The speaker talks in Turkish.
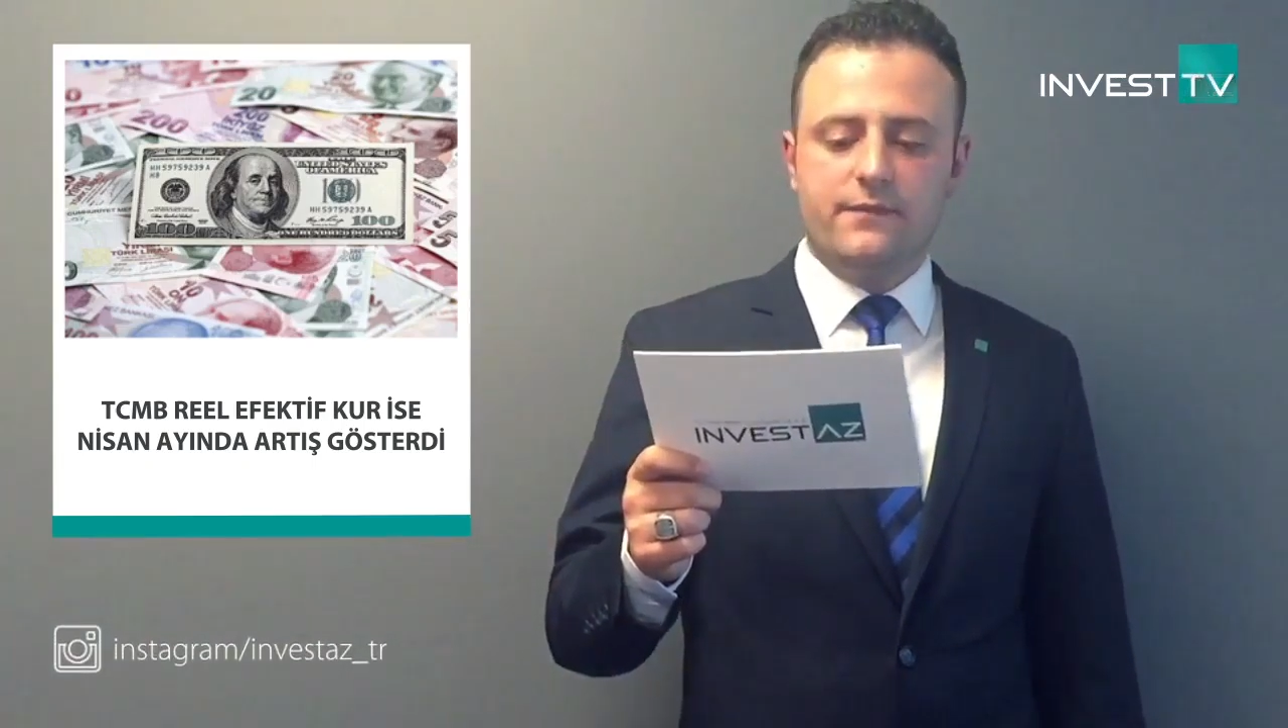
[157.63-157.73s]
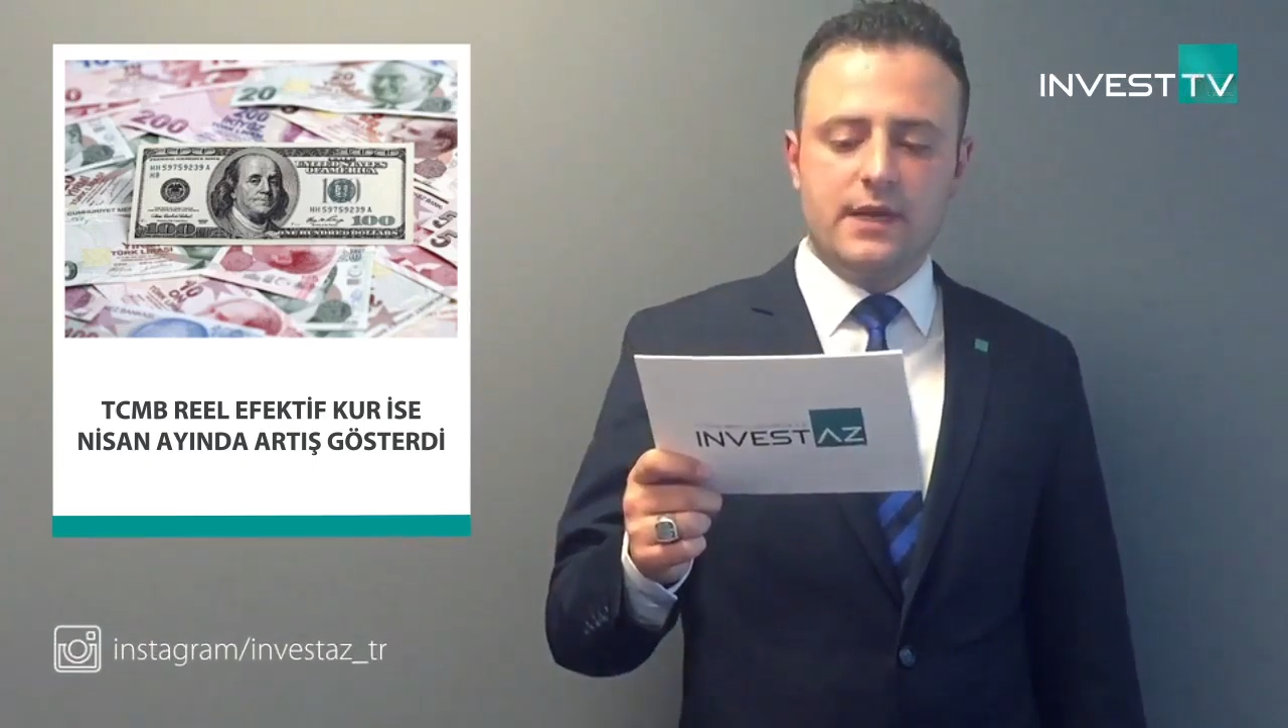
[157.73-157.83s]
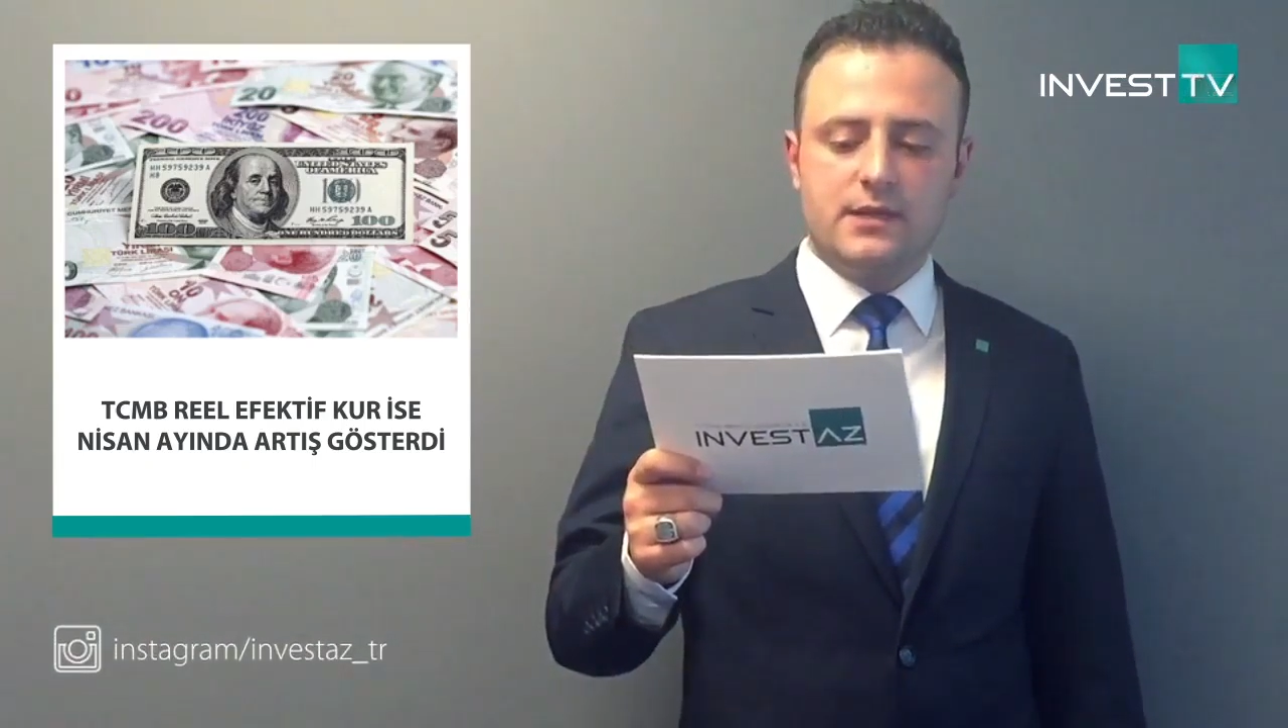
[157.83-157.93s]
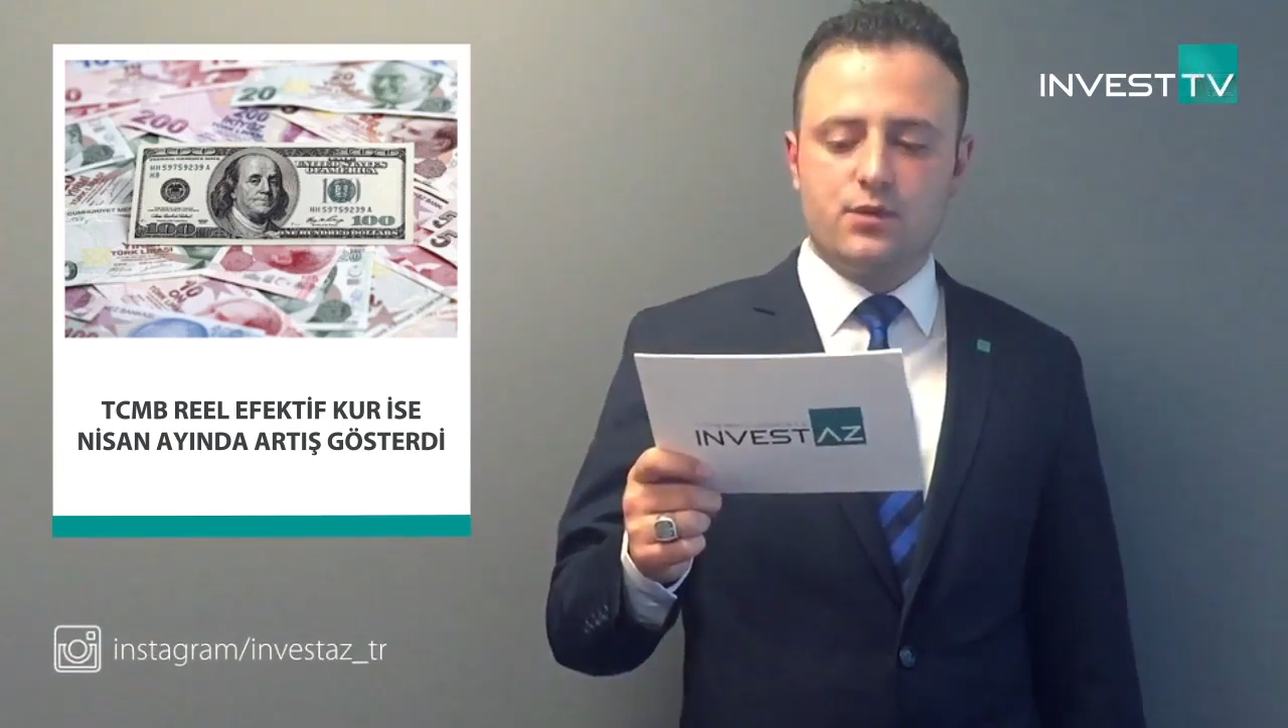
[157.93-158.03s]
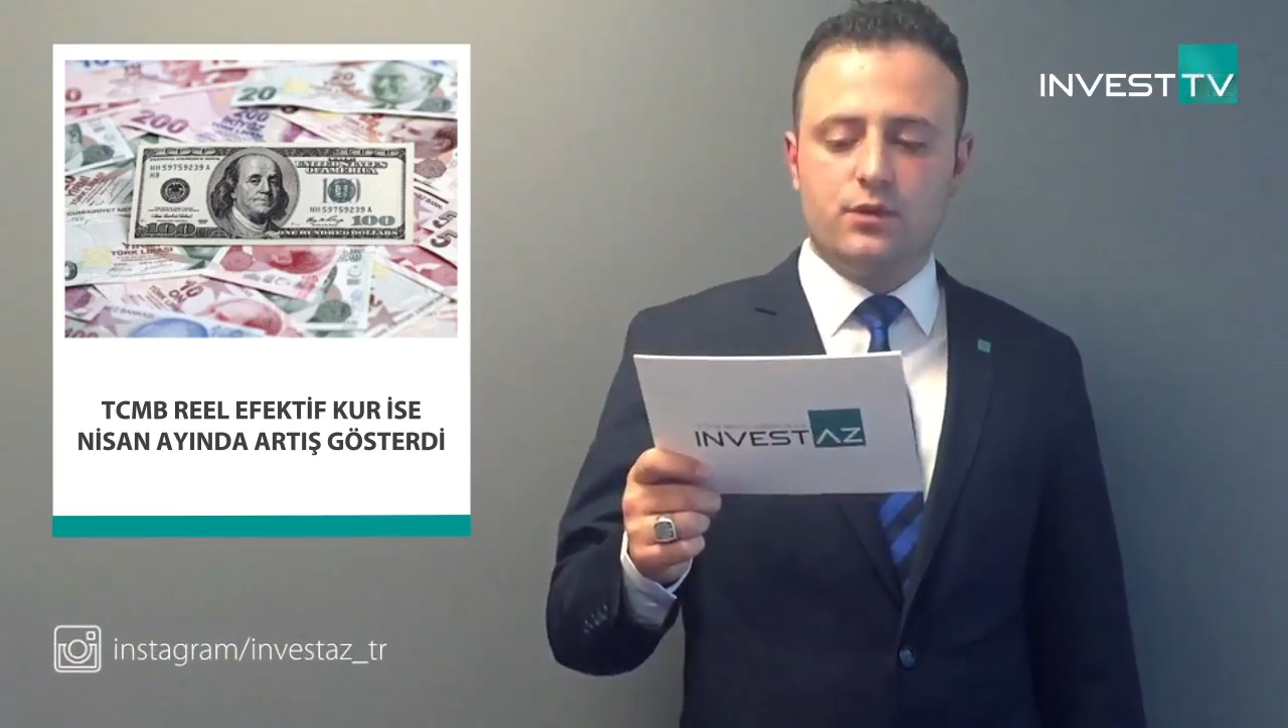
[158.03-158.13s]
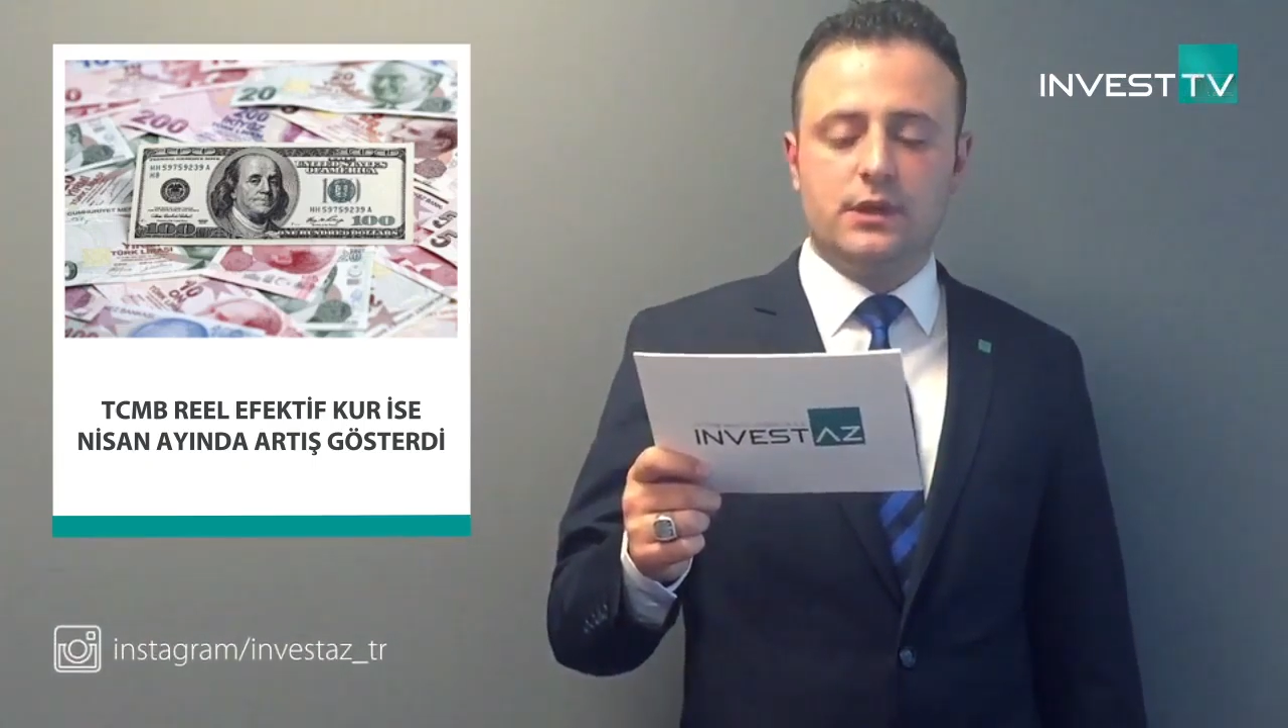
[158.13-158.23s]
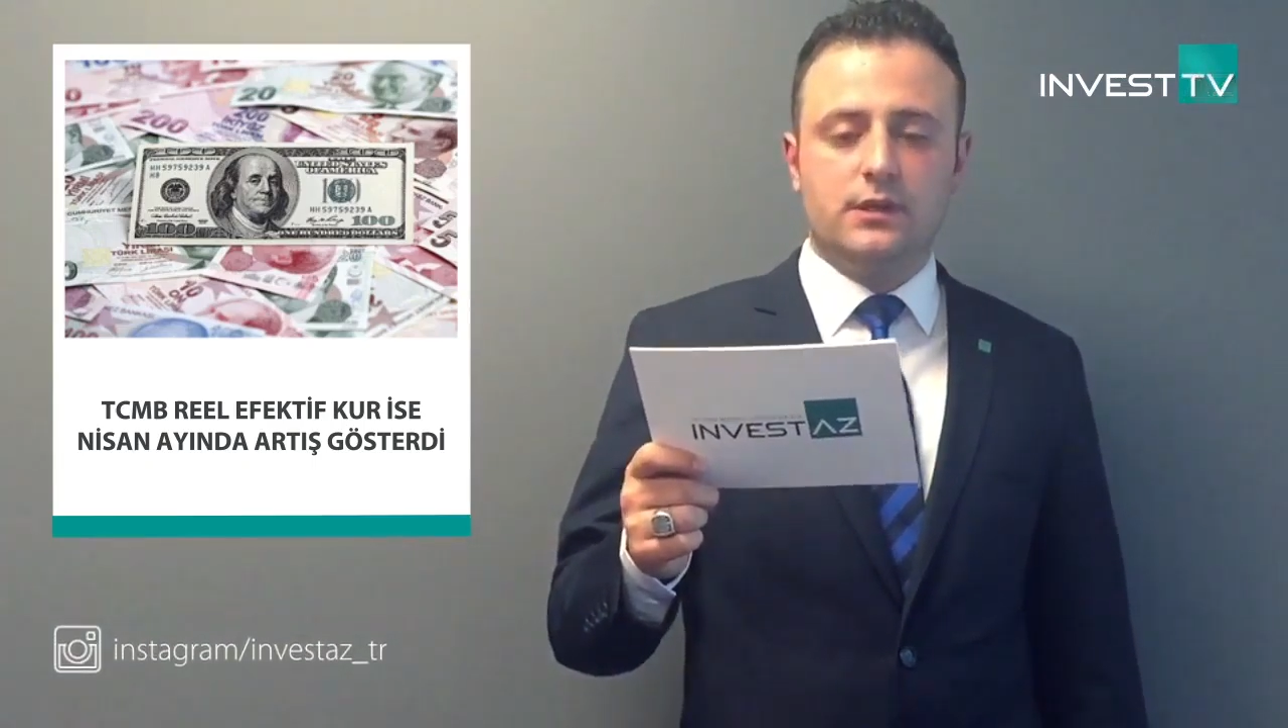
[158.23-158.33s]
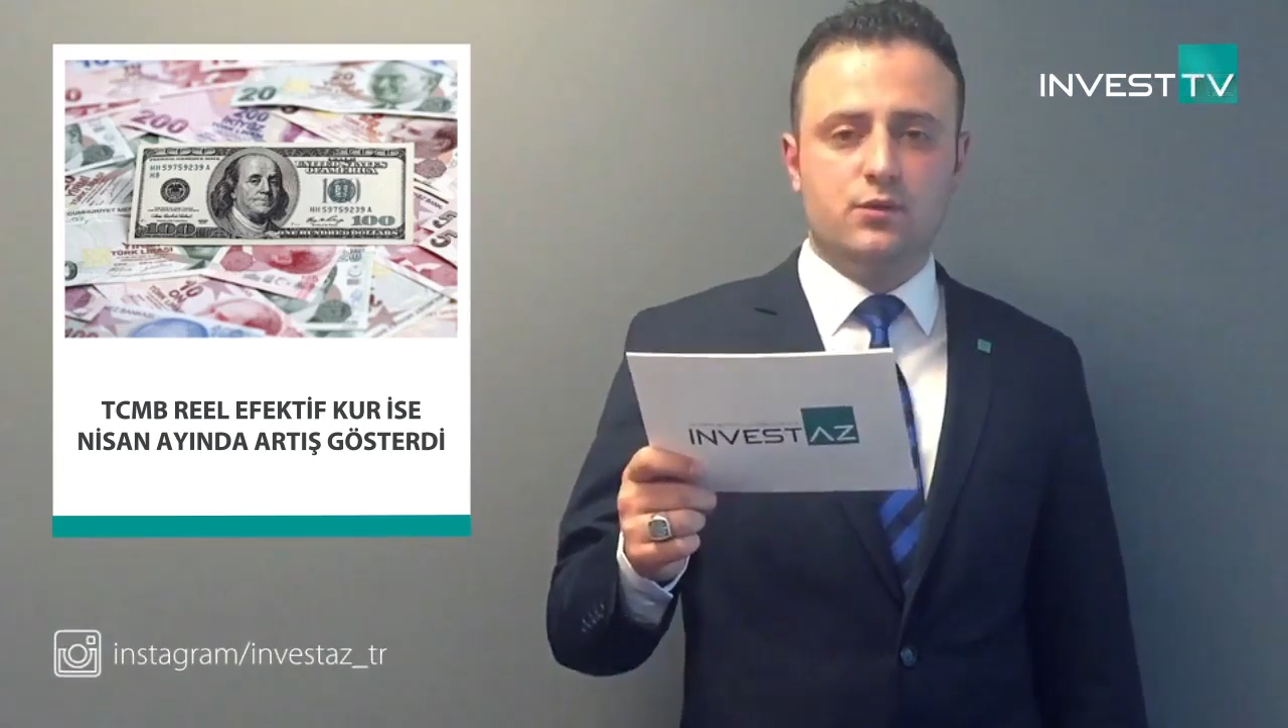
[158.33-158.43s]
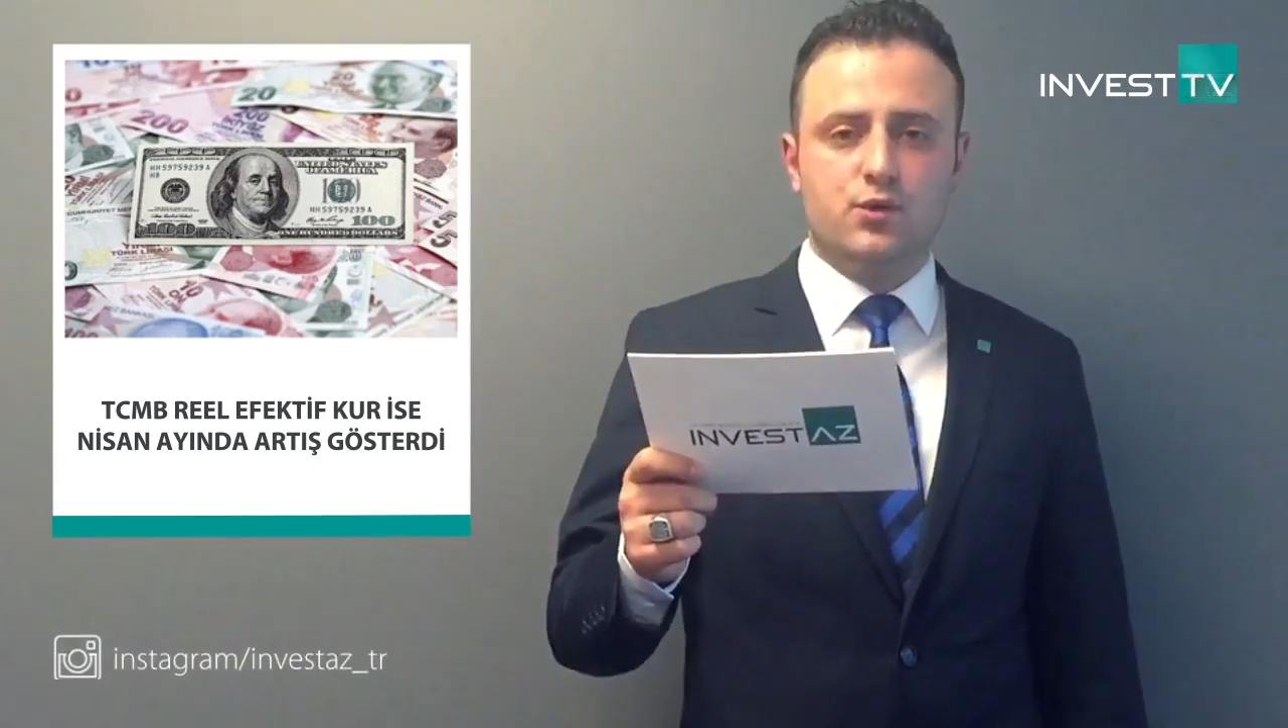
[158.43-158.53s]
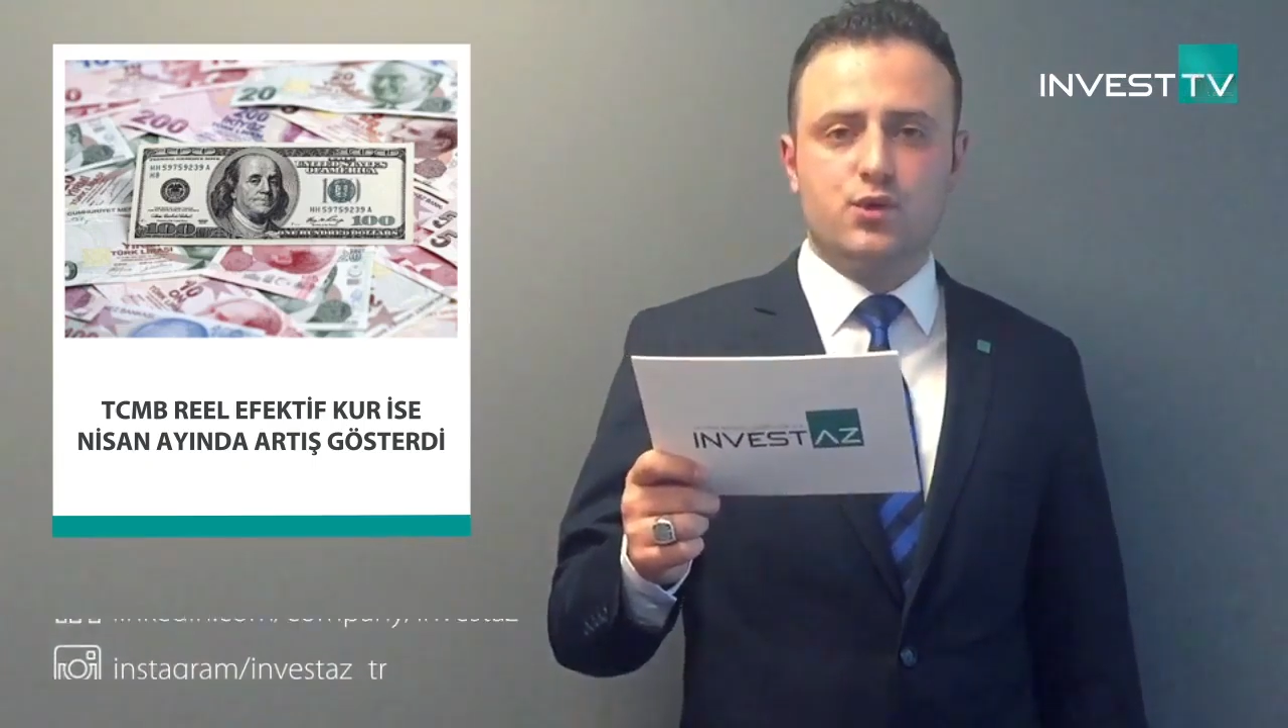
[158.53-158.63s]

enflasyondaki